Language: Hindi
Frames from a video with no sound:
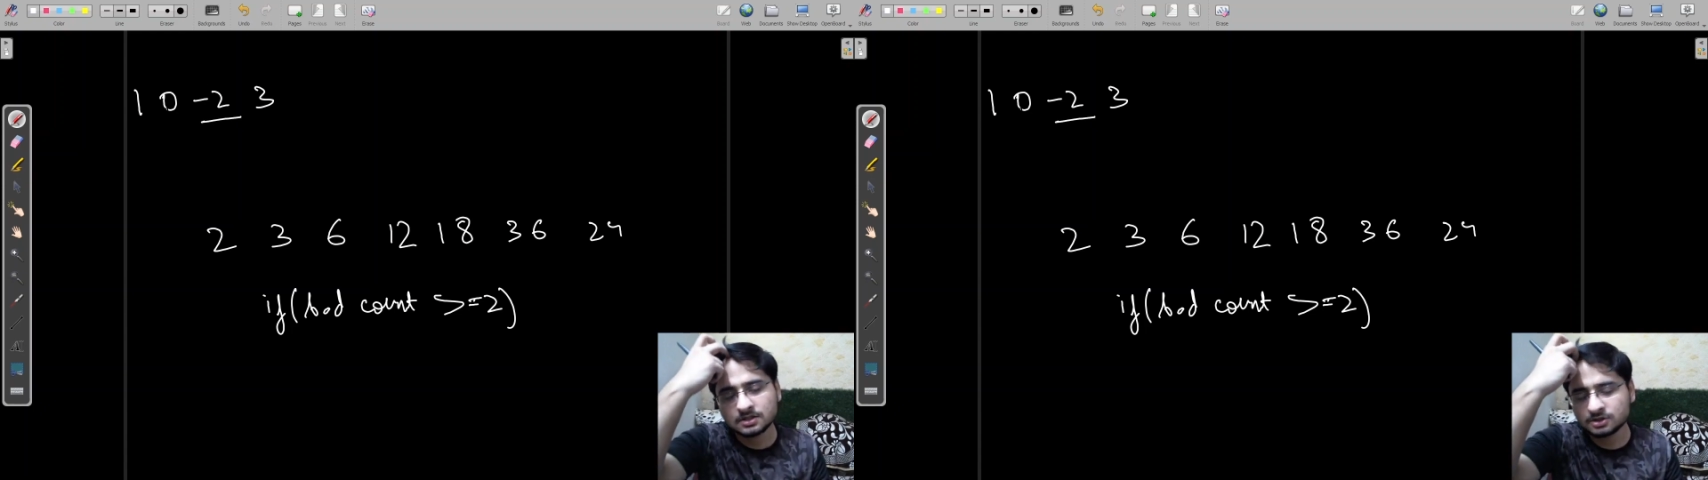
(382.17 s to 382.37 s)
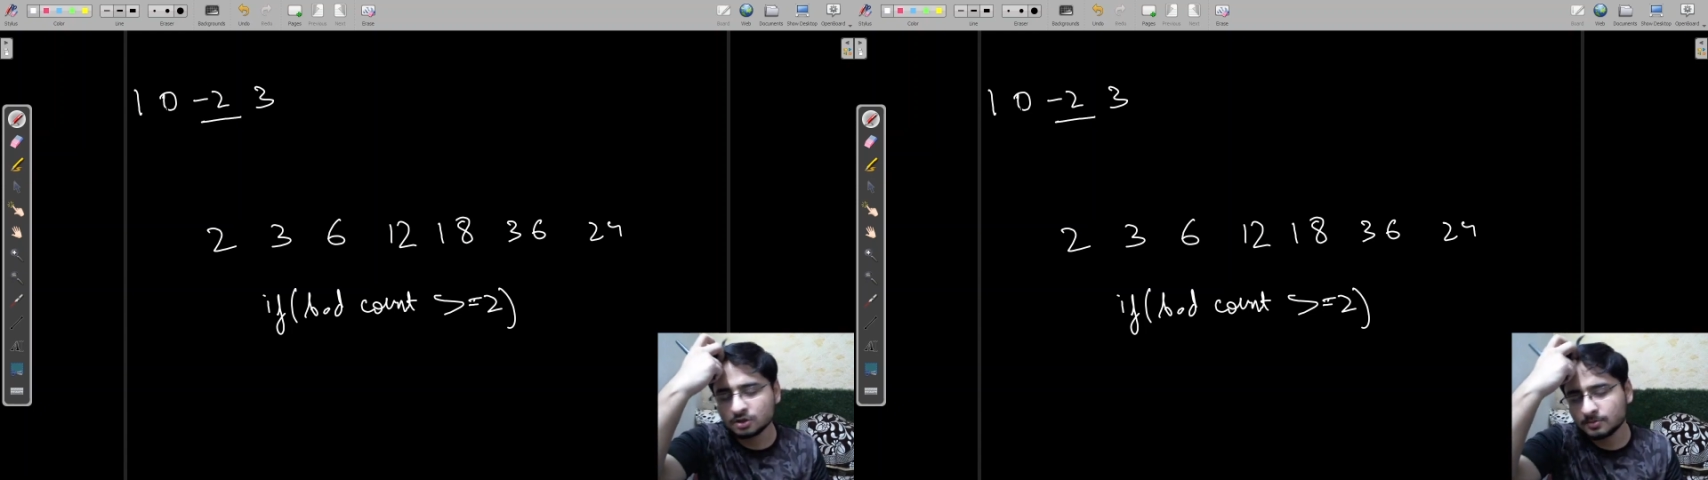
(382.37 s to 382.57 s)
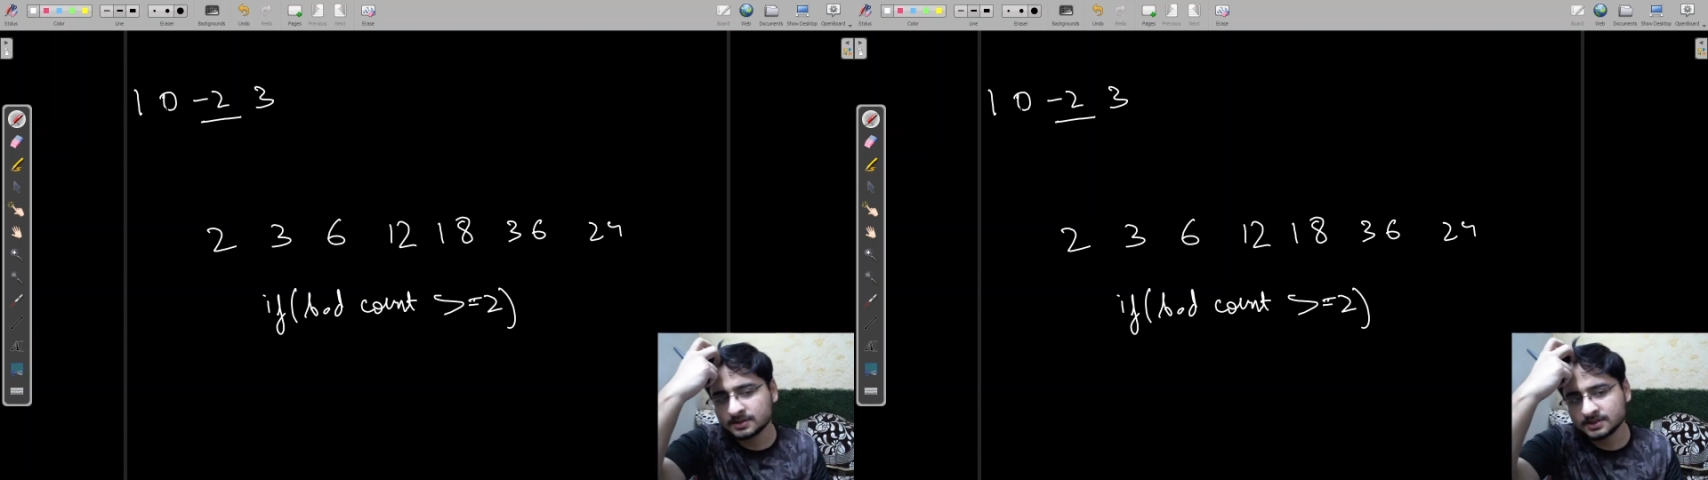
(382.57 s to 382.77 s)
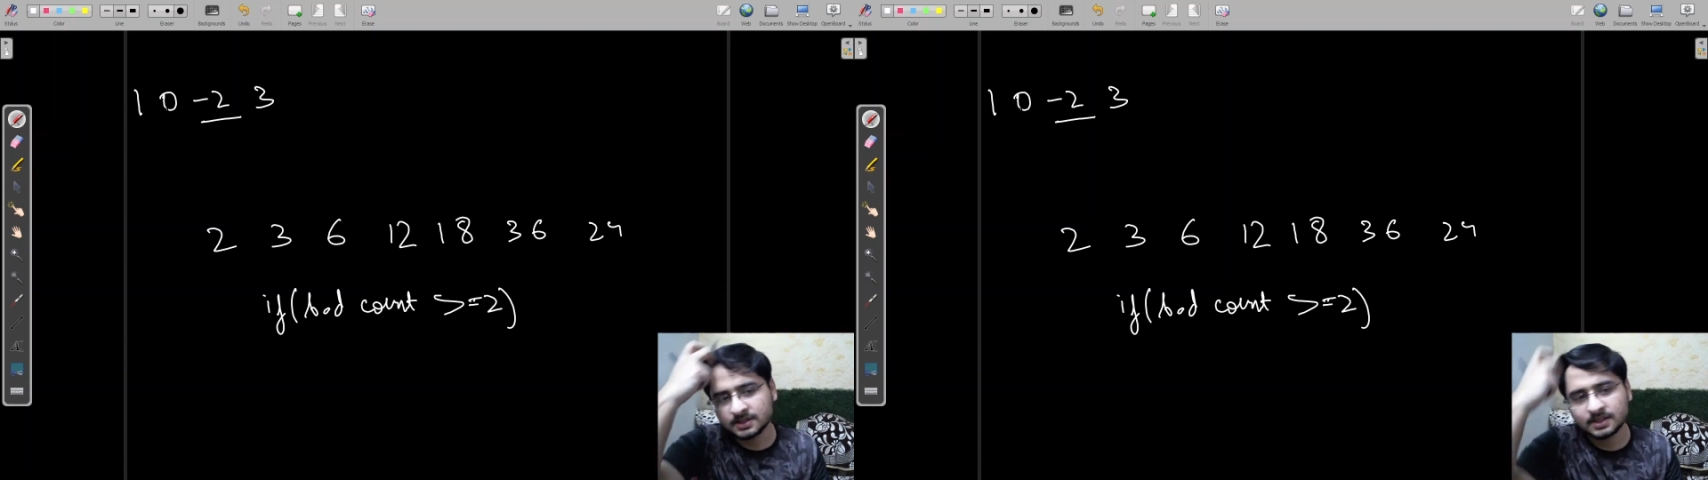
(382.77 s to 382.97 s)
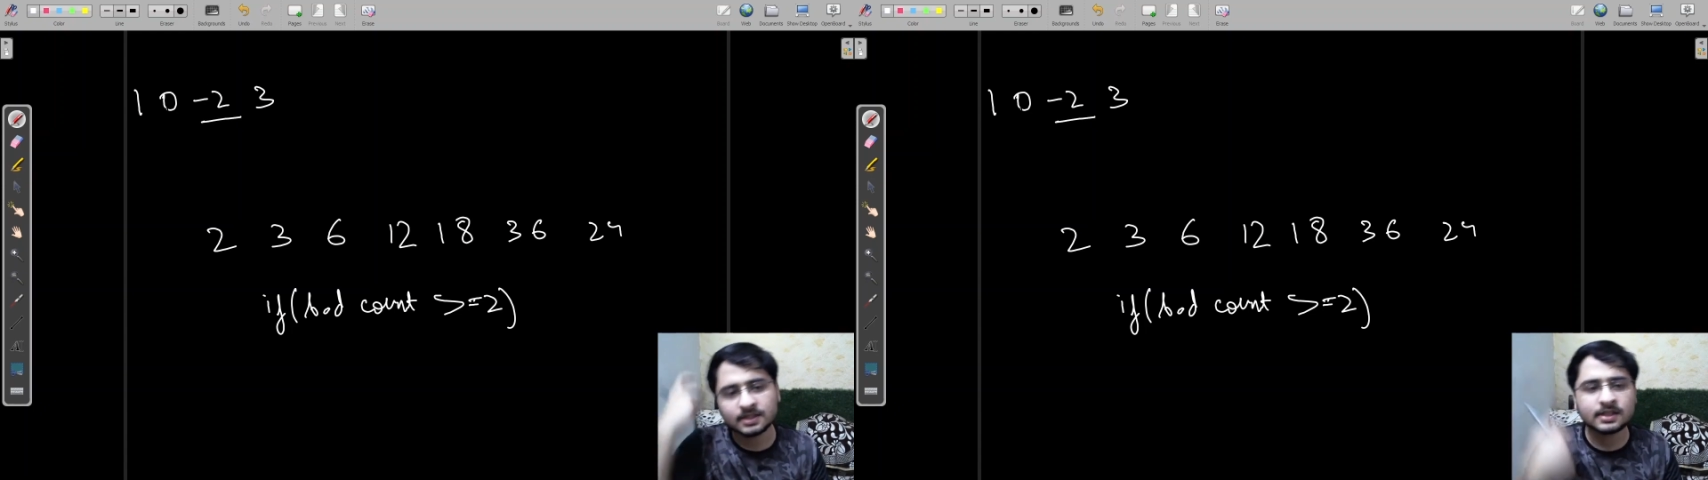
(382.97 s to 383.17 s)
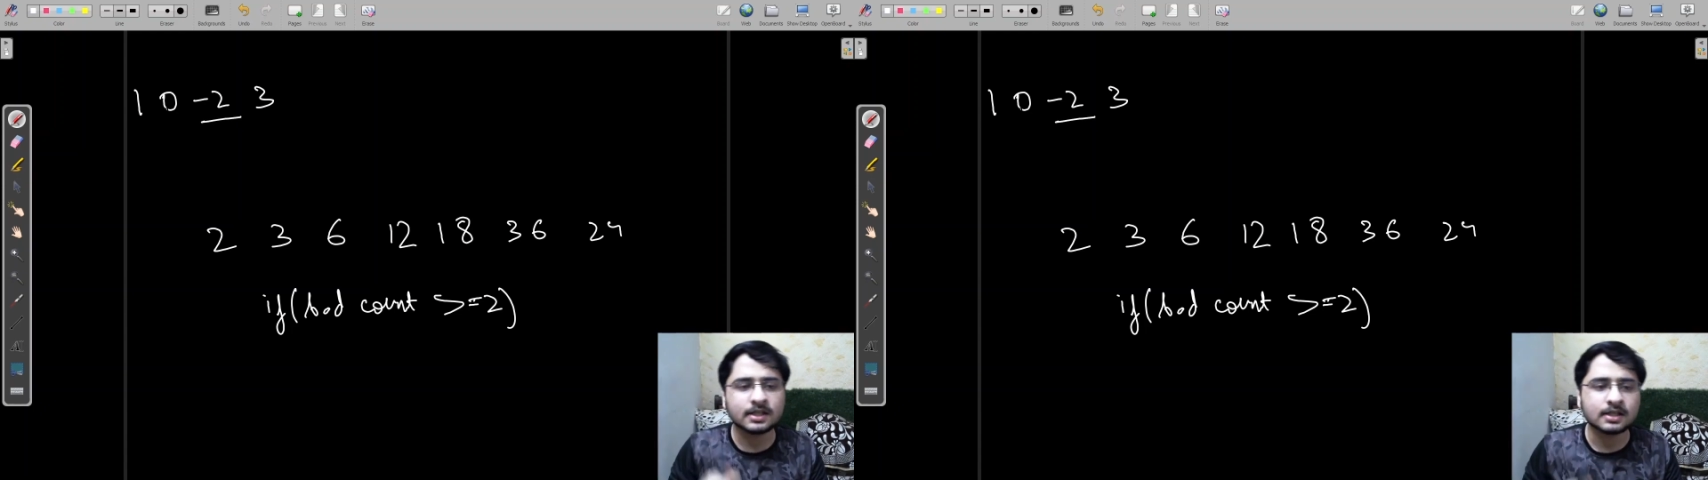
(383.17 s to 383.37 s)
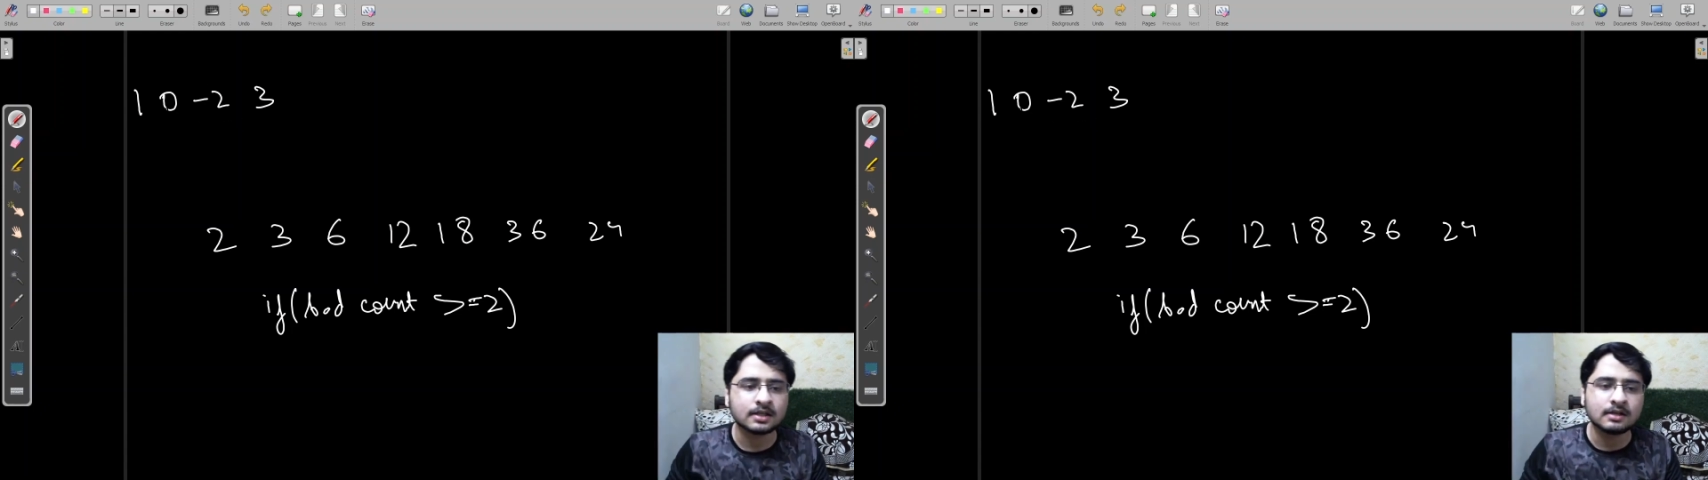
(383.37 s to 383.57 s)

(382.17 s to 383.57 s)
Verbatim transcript: जीरो प्रेजेंट है ठीक है